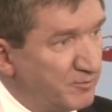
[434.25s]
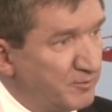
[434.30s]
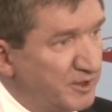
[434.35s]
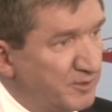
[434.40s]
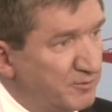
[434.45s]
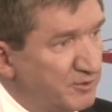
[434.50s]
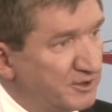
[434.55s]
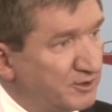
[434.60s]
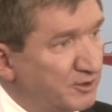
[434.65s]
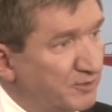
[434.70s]

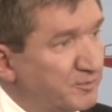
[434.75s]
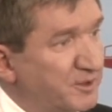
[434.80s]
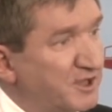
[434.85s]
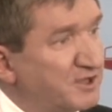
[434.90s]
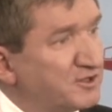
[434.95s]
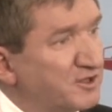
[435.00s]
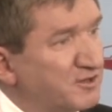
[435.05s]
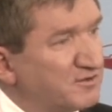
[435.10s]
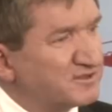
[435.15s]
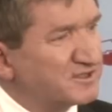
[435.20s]
były to
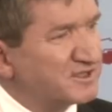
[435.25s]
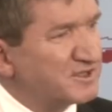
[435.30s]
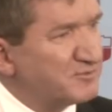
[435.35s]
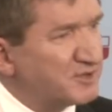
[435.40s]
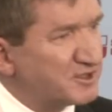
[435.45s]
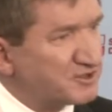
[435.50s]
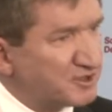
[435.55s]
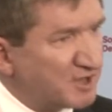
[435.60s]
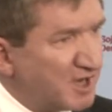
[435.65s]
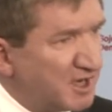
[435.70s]
pieniądze
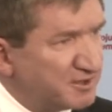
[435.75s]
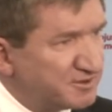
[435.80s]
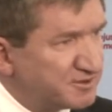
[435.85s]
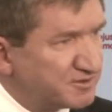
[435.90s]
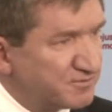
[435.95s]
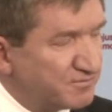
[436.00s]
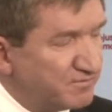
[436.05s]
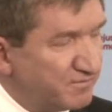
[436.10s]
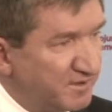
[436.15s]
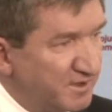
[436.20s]

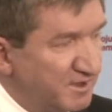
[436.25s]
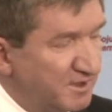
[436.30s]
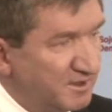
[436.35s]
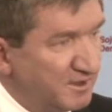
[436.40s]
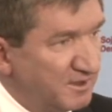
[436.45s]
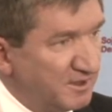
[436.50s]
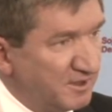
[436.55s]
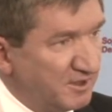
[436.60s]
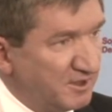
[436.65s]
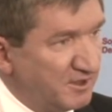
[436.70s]
mieszkańców
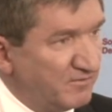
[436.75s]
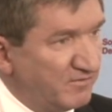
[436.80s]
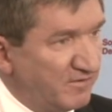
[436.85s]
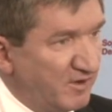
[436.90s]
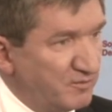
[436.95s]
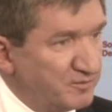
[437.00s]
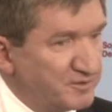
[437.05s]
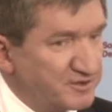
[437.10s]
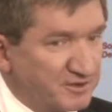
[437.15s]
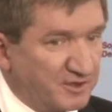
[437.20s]
e,
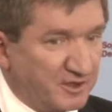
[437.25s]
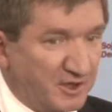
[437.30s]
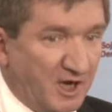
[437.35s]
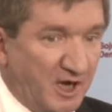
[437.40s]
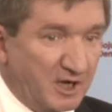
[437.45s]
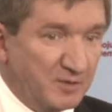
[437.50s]
Wałbrzycha.